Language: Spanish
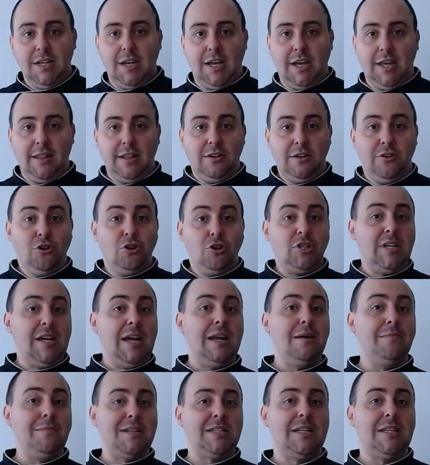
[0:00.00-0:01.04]
Que no
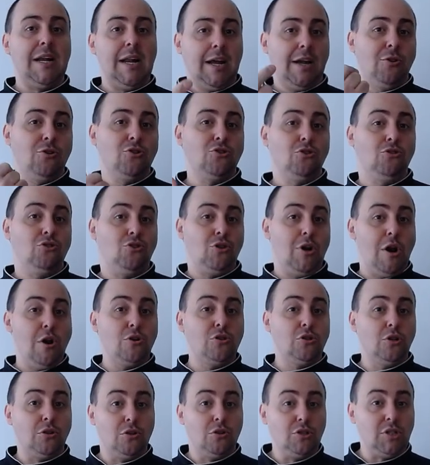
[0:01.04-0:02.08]
sea la masa la que nos controla a
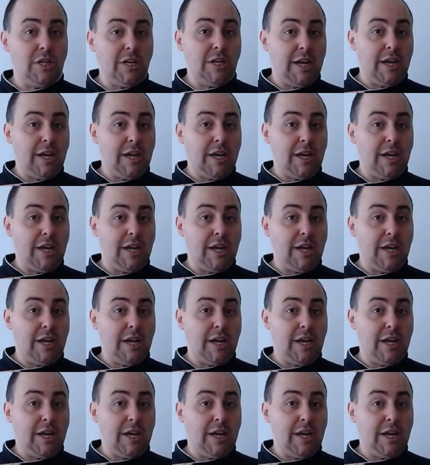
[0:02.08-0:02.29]
nosotros,